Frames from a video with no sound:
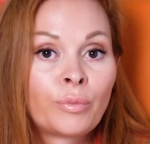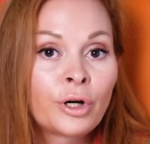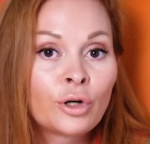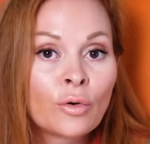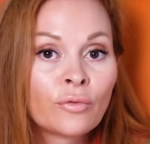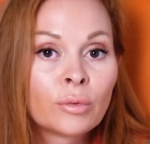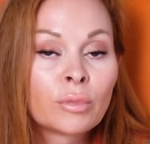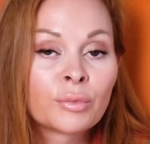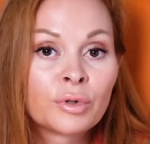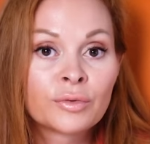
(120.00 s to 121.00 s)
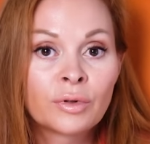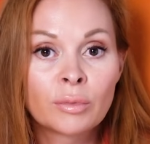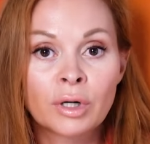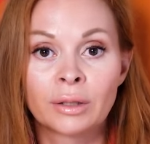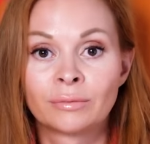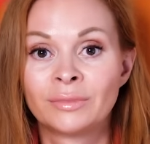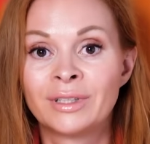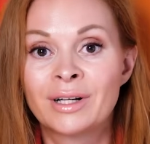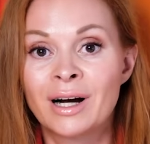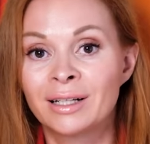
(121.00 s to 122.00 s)
прием «Выбор без выбора»,
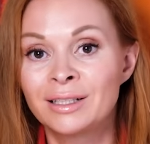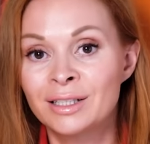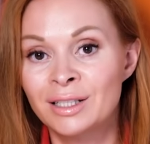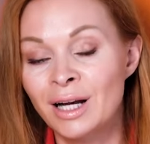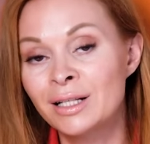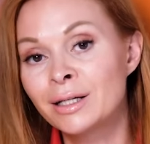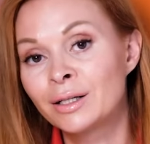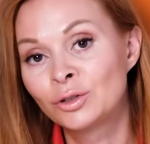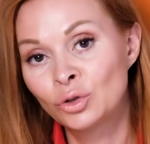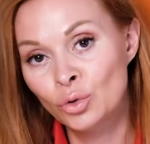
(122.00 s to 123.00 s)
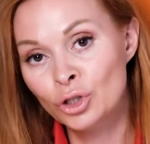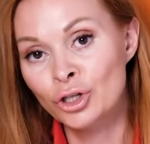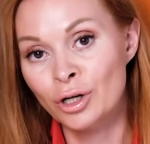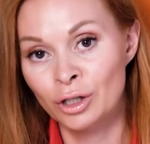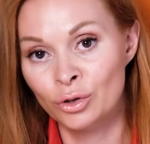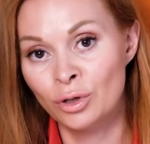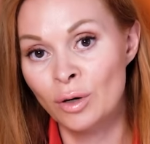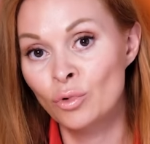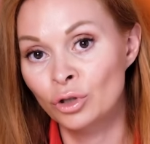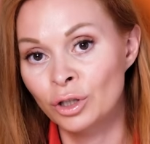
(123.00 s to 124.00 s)
как ни странно, тоже хорошо
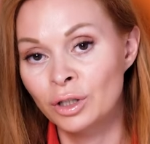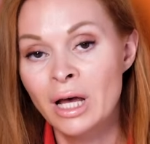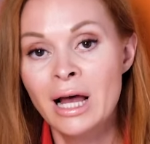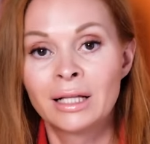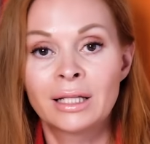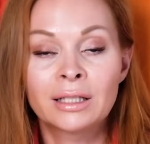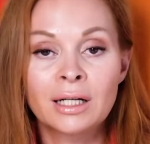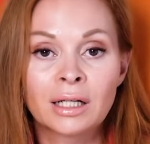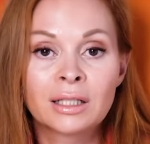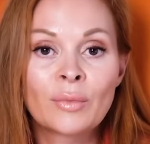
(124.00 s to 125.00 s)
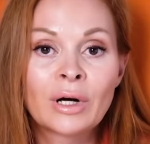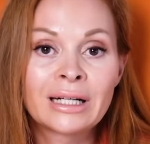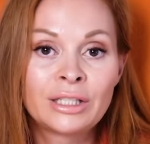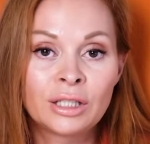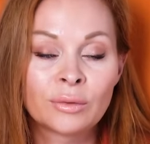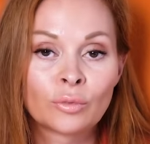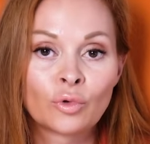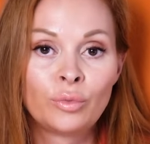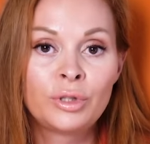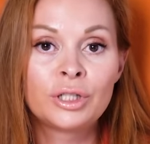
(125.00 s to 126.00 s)
работает. Тогда, когда мы хотим
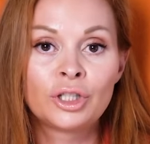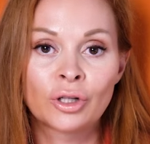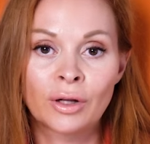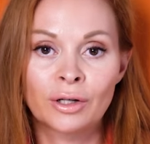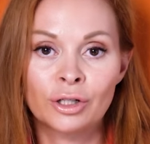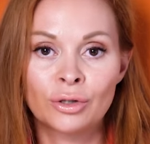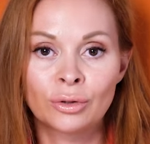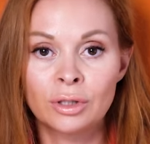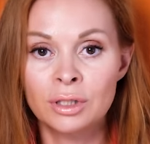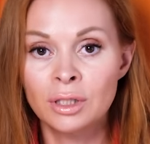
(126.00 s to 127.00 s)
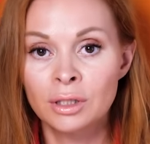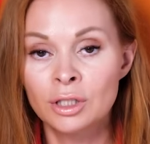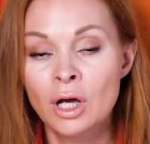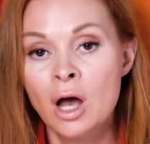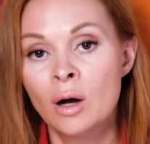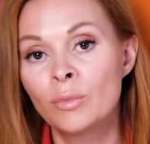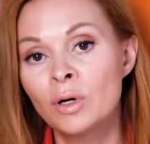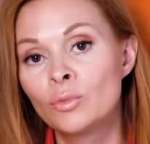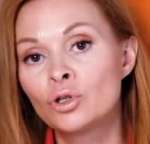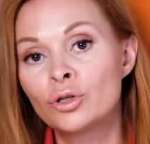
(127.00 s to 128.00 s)
убедить человека что-то сделать,
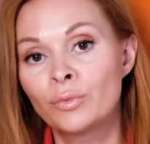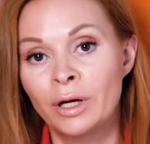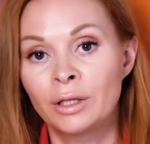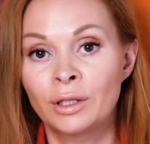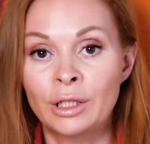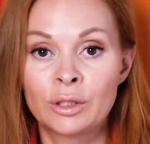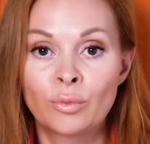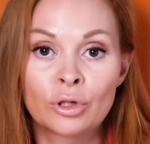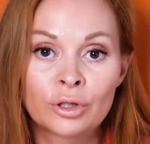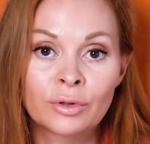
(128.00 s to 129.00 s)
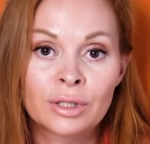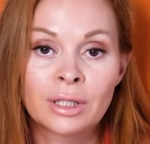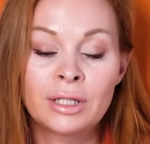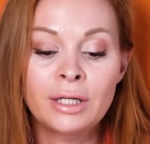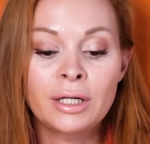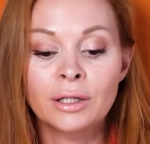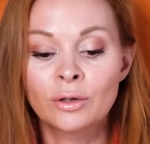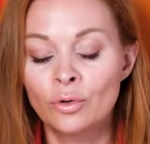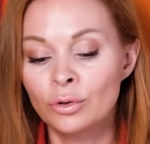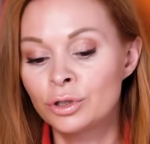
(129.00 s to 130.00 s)
мы можем это использовать. И
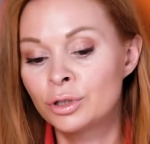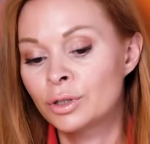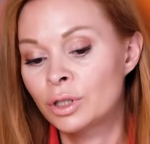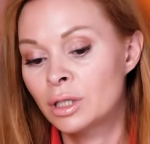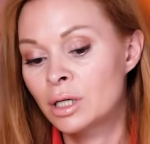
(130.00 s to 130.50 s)
хоть